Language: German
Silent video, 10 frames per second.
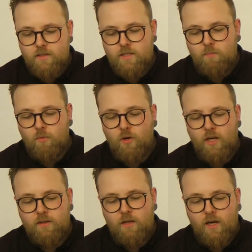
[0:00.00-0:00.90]
Seit
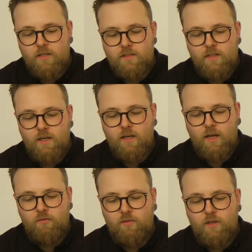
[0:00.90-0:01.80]
Monaten hatte sie nach
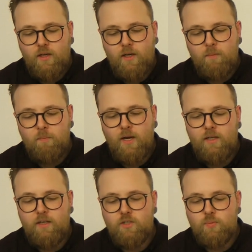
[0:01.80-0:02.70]
Kräften jenen
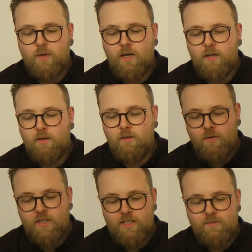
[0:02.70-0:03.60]
Penny gespart
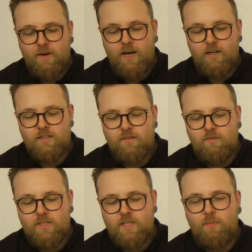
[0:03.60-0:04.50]
und das war alles,
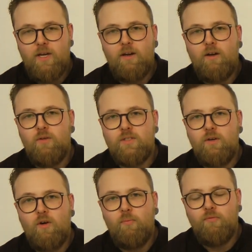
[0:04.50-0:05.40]
was dabei
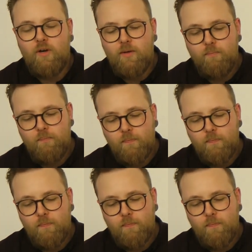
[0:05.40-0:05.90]
herausgekommen war.